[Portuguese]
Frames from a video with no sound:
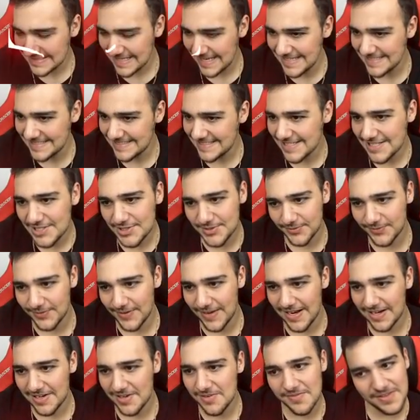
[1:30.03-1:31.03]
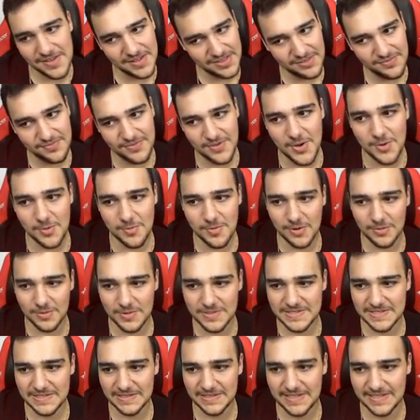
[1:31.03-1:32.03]
caixinhas de faca e ver se vem alguma
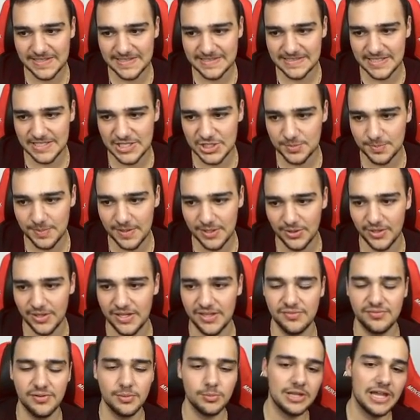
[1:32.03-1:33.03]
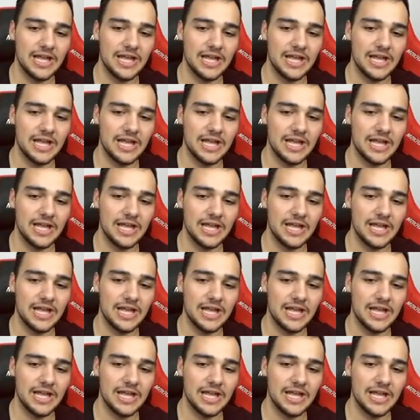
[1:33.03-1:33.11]
coisa de interessante pra nós. Vamos